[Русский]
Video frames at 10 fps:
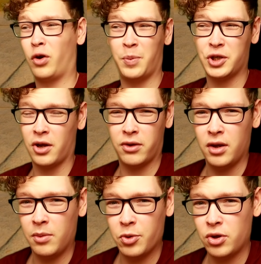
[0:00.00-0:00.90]
Только, пожалуйста,
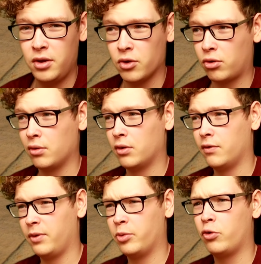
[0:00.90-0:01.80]
не пишите, что
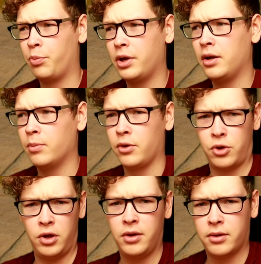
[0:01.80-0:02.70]
вы бы купили бы
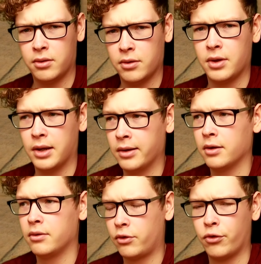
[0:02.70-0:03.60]
щит
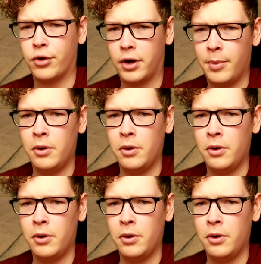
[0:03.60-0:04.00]
за 40